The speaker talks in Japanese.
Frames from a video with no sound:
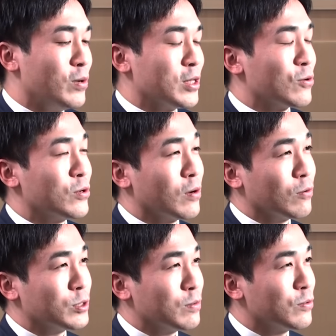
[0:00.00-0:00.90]
までいくには
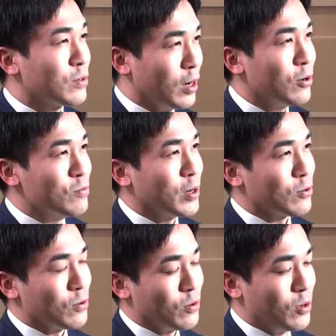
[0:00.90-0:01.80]
こう自分がうま
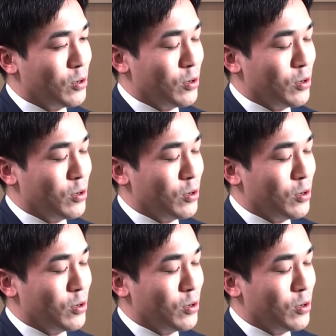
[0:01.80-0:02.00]
く、